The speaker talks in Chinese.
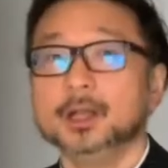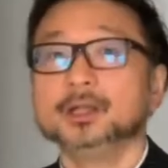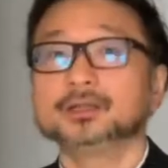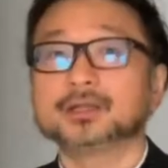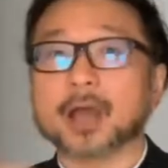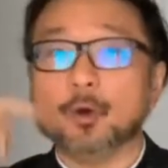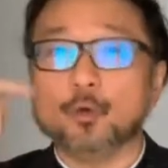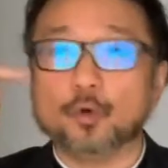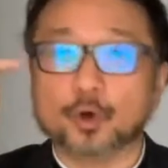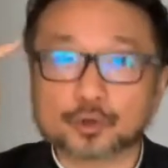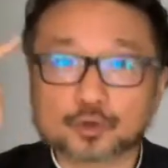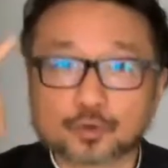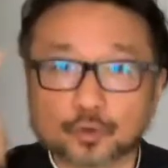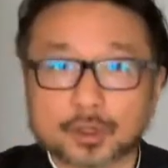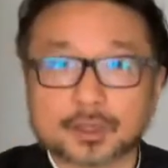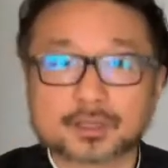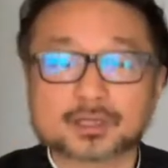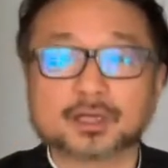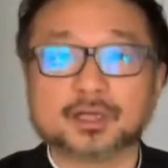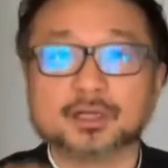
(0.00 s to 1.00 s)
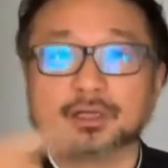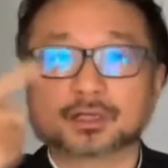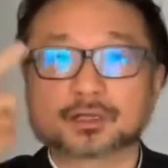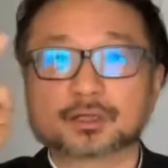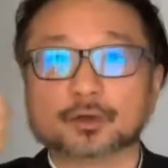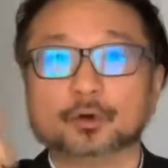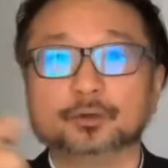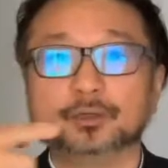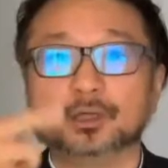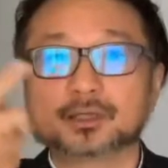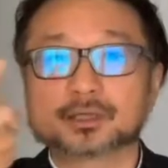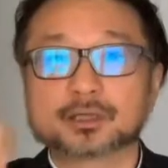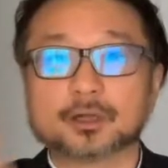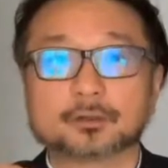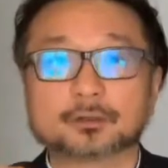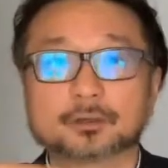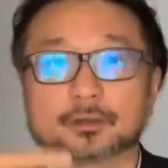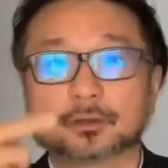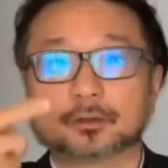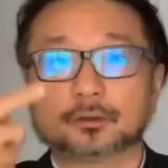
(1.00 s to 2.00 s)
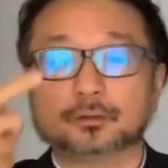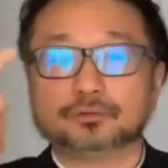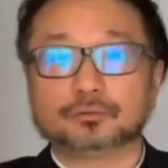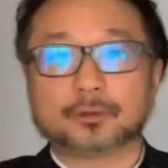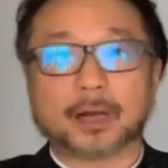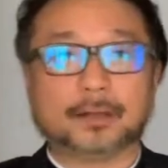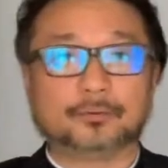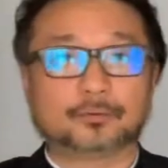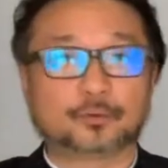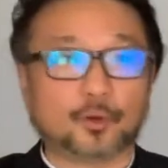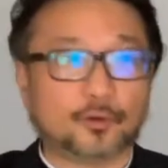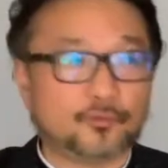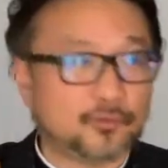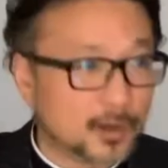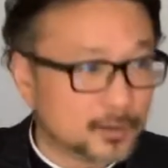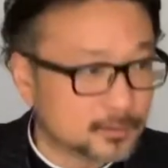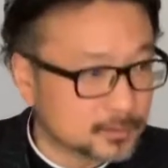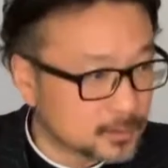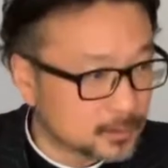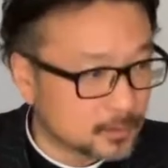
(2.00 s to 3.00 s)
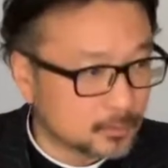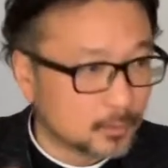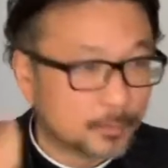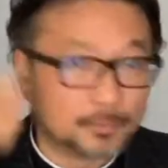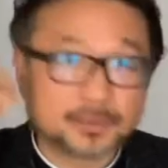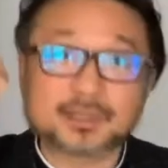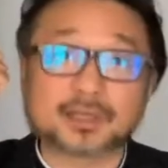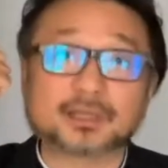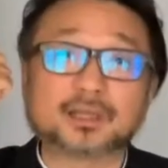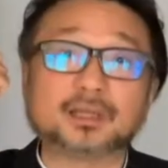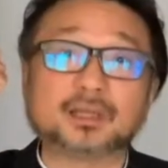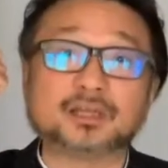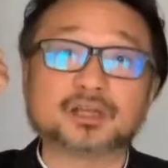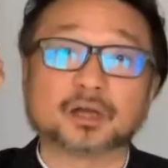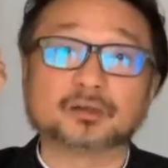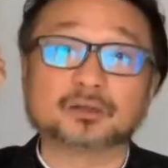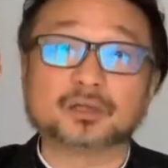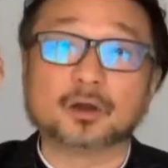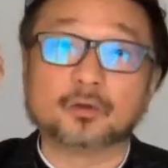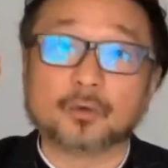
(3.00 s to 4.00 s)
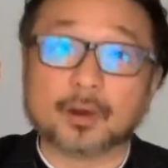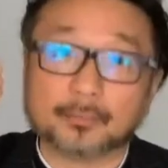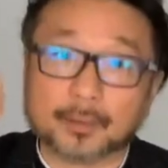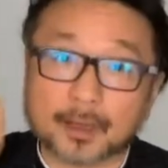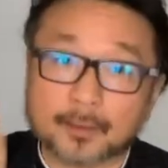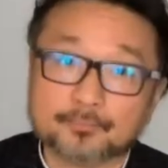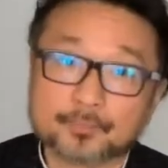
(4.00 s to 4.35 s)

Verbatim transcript: 当我说到这里的时候，你知道，突然对方，我们是讲电话嘛，